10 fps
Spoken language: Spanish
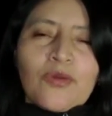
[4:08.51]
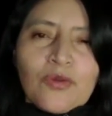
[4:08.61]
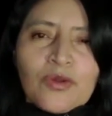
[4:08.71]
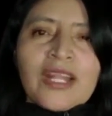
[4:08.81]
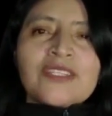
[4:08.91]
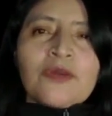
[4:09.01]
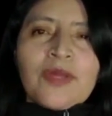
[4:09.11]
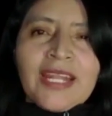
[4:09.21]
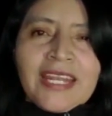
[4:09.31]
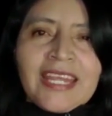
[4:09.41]
una
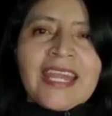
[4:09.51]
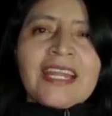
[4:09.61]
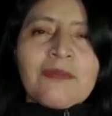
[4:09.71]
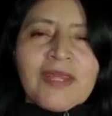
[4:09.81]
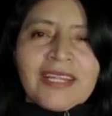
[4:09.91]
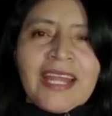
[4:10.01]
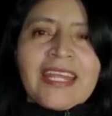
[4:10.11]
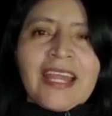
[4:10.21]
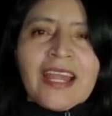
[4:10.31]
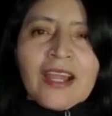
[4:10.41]
soberanía
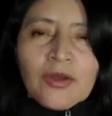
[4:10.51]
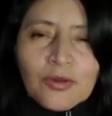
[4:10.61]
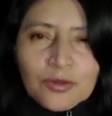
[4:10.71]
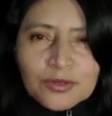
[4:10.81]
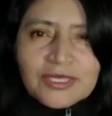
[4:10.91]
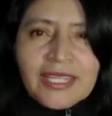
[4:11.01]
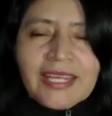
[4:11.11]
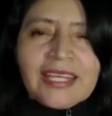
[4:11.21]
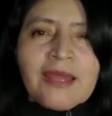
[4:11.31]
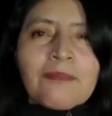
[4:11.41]
alimentaria
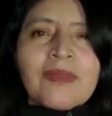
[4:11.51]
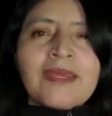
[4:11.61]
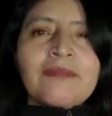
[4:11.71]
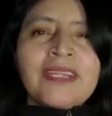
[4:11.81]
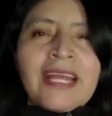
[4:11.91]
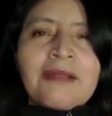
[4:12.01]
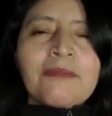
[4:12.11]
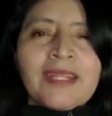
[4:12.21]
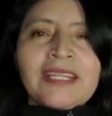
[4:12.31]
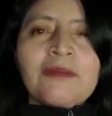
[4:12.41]
justa y
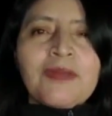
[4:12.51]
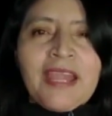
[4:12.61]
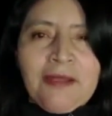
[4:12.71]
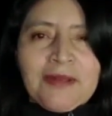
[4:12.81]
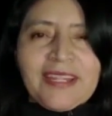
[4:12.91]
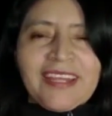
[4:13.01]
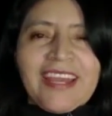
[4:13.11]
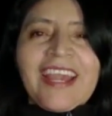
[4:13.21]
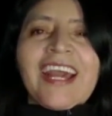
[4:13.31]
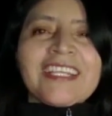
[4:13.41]
ambientalmente viable.
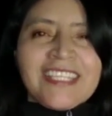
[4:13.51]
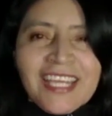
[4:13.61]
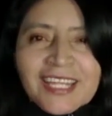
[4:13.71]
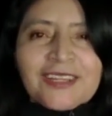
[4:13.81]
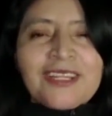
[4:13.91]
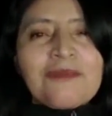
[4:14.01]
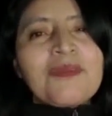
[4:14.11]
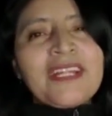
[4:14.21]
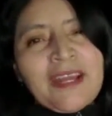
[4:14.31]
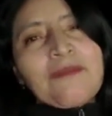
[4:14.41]
Así que te
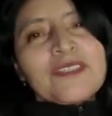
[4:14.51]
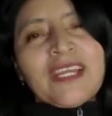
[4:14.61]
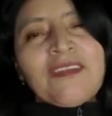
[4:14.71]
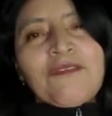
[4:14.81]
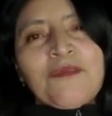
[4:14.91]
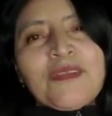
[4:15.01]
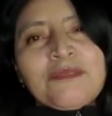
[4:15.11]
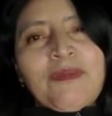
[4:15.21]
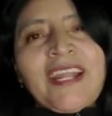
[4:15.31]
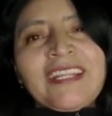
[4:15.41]
invitamos a que
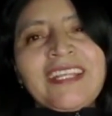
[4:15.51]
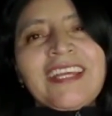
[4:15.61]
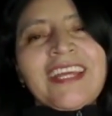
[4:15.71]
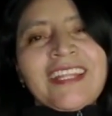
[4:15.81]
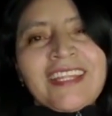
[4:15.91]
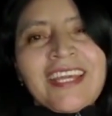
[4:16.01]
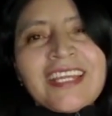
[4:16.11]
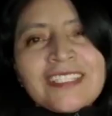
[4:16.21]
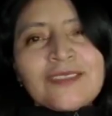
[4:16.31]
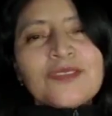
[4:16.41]
formes parte
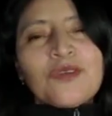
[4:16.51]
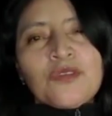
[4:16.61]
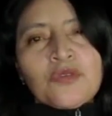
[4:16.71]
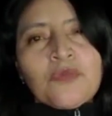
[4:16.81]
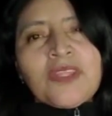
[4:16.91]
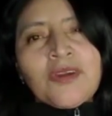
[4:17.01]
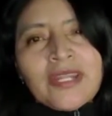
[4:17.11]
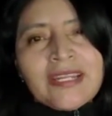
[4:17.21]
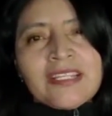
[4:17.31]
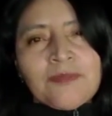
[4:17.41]
de estos
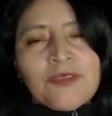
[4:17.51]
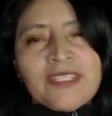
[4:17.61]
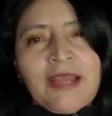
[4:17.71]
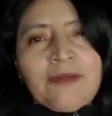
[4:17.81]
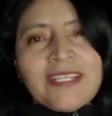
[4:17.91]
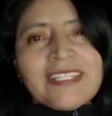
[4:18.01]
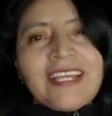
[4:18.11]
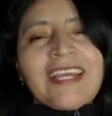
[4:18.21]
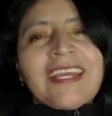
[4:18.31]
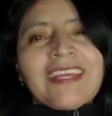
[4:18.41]
consumidores responsables
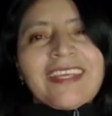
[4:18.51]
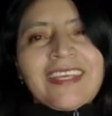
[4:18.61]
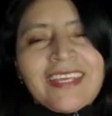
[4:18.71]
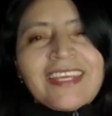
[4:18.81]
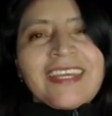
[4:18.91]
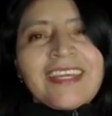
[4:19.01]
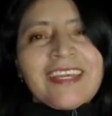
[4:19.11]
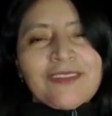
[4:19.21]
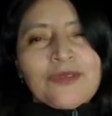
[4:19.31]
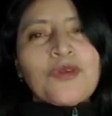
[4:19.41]

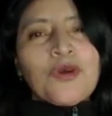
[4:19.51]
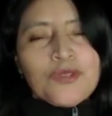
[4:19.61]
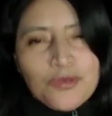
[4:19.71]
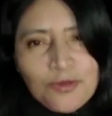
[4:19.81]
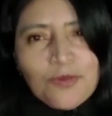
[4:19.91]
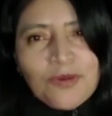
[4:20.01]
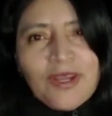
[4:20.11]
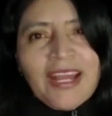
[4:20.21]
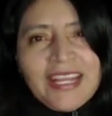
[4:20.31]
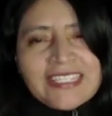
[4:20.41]
y tu consumo
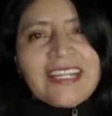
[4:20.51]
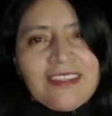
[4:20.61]
hace la